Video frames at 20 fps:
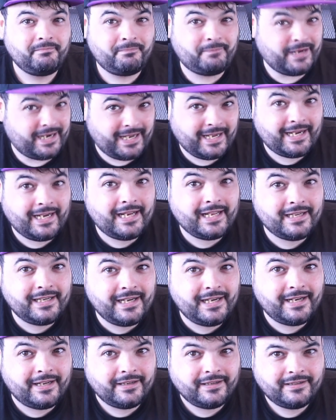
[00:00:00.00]
¿Para qué la
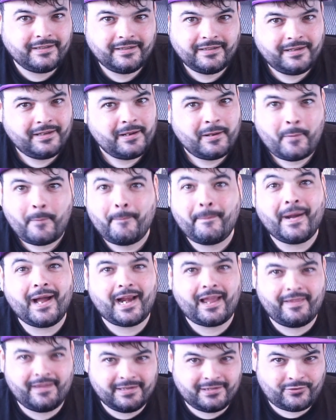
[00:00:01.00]
quiere?
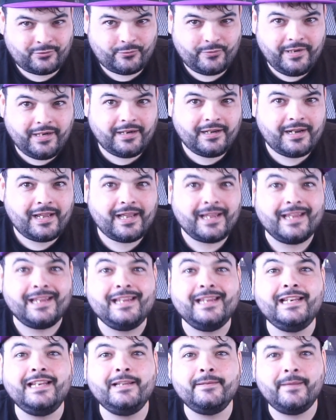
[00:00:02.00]
Para destruirla
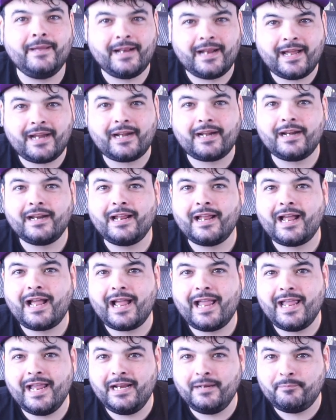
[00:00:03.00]
y liberar
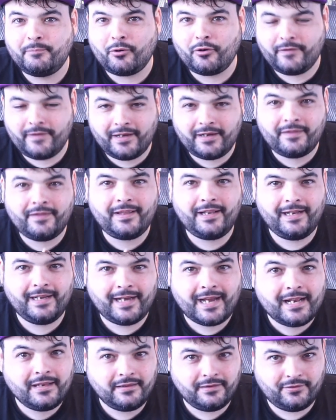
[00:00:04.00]
el poder del
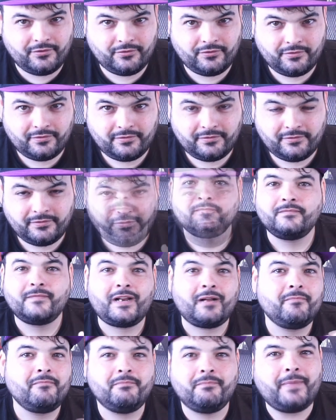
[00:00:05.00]
heraldo.
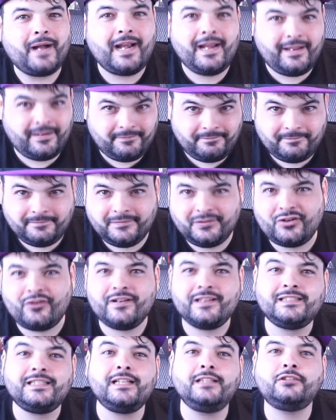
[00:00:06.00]
Vale, no
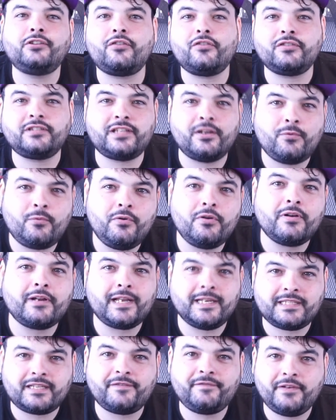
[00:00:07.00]
es del todo seguro
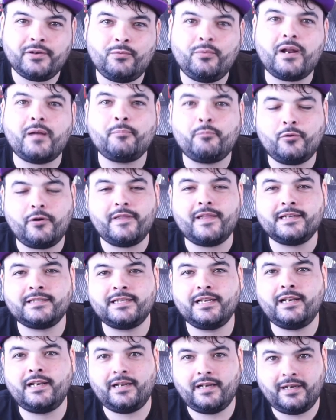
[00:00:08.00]
que esa figura pueda
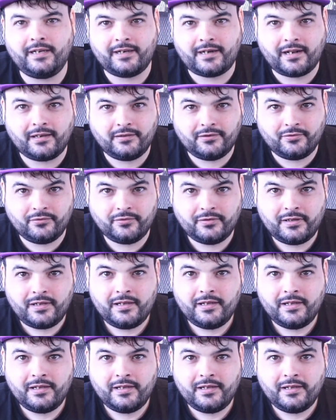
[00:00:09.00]
ser el heraldo.